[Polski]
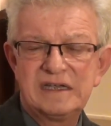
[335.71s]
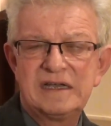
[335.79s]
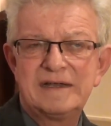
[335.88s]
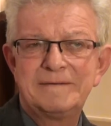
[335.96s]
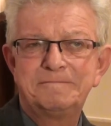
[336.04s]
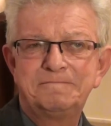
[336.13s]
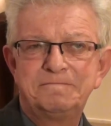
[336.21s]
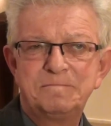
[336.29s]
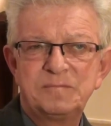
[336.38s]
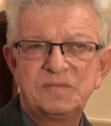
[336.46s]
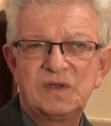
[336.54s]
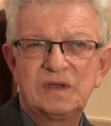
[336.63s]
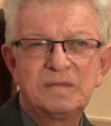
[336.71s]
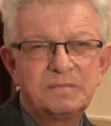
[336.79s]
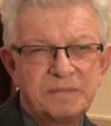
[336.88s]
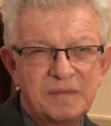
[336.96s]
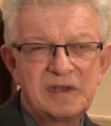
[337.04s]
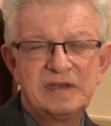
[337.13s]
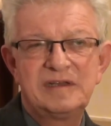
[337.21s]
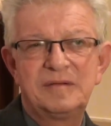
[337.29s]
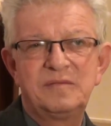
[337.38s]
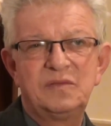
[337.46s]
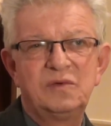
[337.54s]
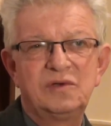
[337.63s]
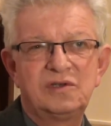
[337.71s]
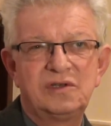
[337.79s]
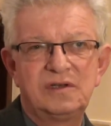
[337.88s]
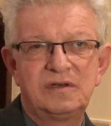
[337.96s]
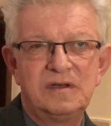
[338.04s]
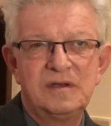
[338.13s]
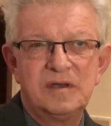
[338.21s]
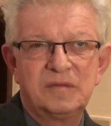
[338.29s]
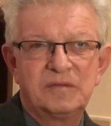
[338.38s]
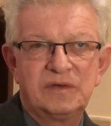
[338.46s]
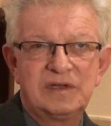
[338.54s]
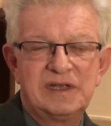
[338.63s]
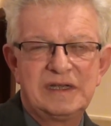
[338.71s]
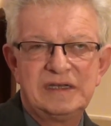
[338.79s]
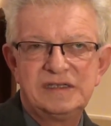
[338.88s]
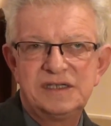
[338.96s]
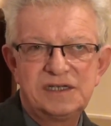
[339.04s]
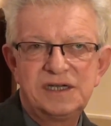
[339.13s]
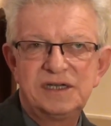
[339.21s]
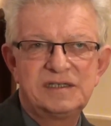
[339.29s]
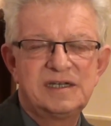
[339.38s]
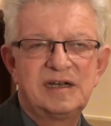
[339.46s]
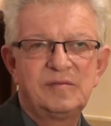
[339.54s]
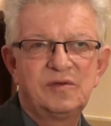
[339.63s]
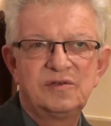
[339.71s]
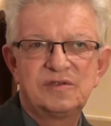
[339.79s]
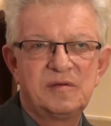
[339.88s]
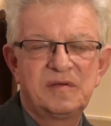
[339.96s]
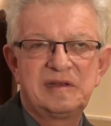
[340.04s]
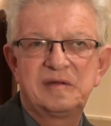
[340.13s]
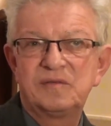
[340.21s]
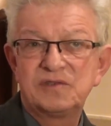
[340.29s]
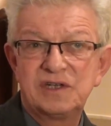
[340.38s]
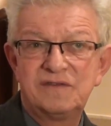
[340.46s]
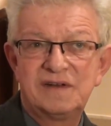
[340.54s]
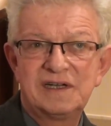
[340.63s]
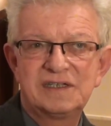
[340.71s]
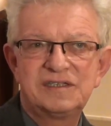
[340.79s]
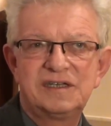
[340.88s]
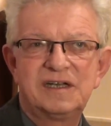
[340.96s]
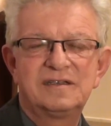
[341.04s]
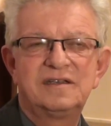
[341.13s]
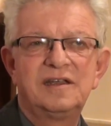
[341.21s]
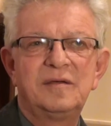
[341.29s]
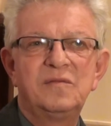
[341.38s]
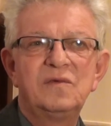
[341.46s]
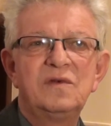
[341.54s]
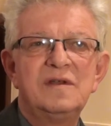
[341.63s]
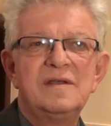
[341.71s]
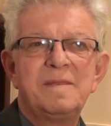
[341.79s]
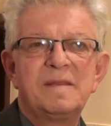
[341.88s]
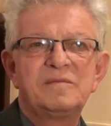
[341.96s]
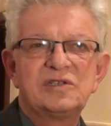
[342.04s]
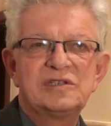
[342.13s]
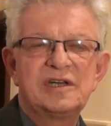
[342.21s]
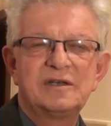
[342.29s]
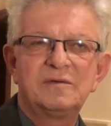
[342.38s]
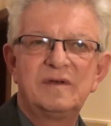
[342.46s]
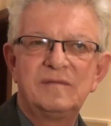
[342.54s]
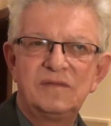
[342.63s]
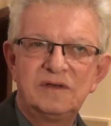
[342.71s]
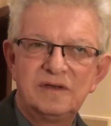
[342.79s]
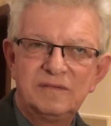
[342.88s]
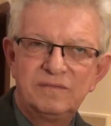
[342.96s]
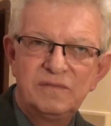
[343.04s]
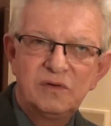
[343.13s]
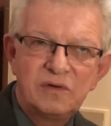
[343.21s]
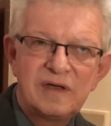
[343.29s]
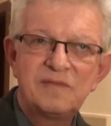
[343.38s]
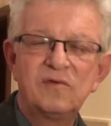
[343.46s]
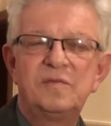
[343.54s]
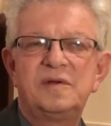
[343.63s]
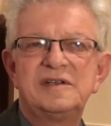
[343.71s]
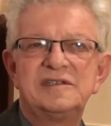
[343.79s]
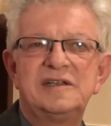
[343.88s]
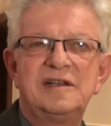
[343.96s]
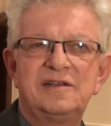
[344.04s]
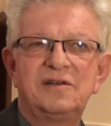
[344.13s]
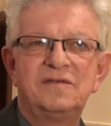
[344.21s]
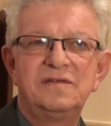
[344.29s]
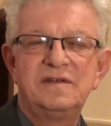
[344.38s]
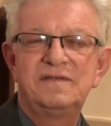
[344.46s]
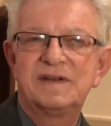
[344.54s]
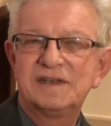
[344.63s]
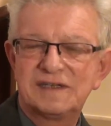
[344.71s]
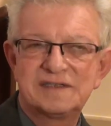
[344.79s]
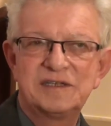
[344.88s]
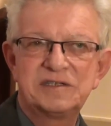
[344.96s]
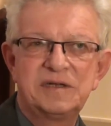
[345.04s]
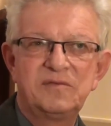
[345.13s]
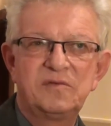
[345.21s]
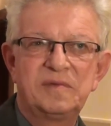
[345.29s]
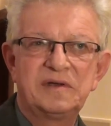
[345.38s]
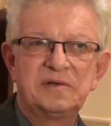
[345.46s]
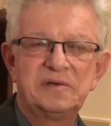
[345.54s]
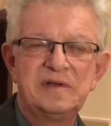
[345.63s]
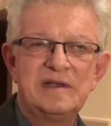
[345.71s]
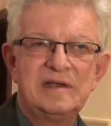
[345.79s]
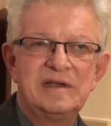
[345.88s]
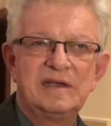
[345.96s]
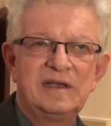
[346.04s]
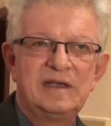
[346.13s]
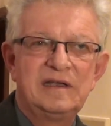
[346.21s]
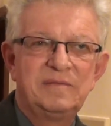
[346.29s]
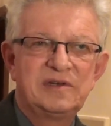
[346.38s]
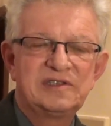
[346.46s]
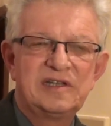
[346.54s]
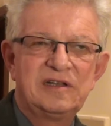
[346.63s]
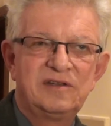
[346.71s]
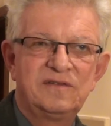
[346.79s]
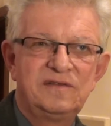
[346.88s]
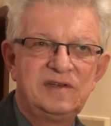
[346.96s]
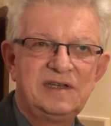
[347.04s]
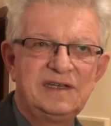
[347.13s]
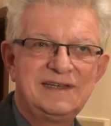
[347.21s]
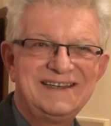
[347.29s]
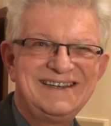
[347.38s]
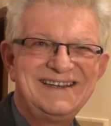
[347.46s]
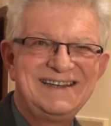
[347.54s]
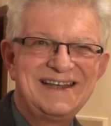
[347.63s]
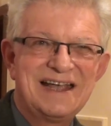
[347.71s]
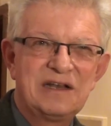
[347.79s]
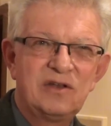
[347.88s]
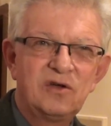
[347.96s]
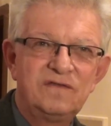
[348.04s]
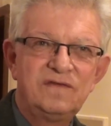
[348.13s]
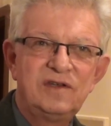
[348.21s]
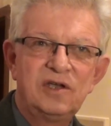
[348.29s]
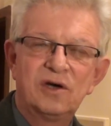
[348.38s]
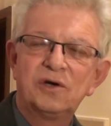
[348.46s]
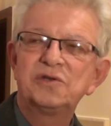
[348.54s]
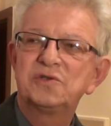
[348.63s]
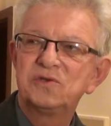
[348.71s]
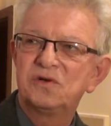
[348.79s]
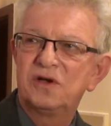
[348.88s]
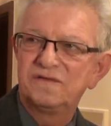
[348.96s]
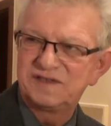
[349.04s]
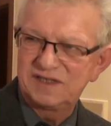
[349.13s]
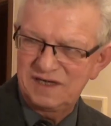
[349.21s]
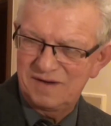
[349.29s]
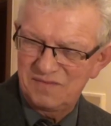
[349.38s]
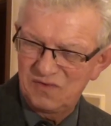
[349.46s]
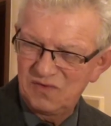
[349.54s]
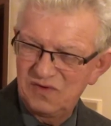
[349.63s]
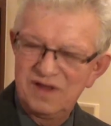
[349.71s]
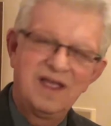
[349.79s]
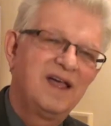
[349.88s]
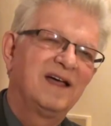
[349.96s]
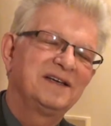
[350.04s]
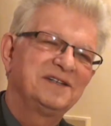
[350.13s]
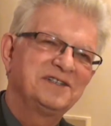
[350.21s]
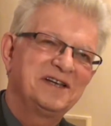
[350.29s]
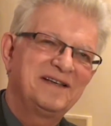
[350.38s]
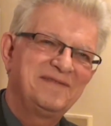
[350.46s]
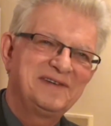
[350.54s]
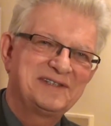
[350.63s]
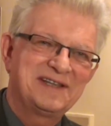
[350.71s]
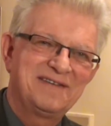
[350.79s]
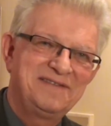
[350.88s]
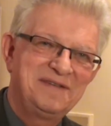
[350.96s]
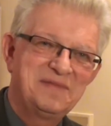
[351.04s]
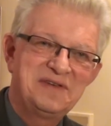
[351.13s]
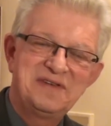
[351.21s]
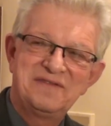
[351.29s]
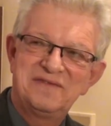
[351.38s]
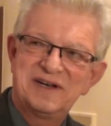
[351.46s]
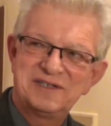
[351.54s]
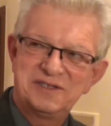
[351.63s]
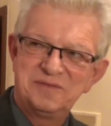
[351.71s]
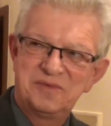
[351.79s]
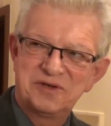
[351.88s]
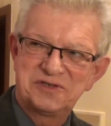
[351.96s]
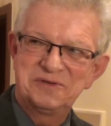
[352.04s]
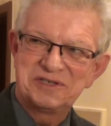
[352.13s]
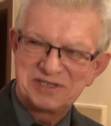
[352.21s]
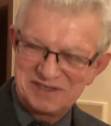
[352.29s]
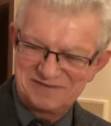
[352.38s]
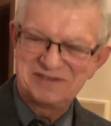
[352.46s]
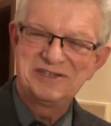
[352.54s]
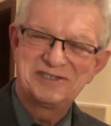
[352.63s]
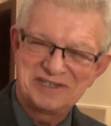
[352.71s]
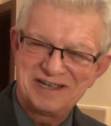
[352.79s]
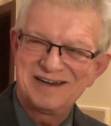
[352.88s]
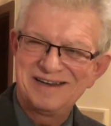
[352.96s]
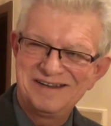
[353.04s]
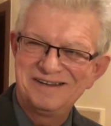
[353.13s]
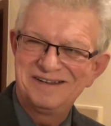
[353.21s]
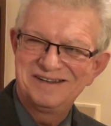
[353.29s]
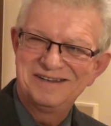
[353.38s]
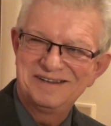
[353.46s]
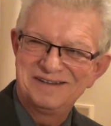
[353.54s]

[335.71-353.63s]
Ja pamiętam, było to bodaj 10 albo już nie pamiętam, może 12 lat temu, przyrzekłem byłemu prezydentowi, fantastycznemu panu e, prezydentowi Janowi Osuchowskiemu, że wystawimy w Raciborzu jeszcze w tej starej, e,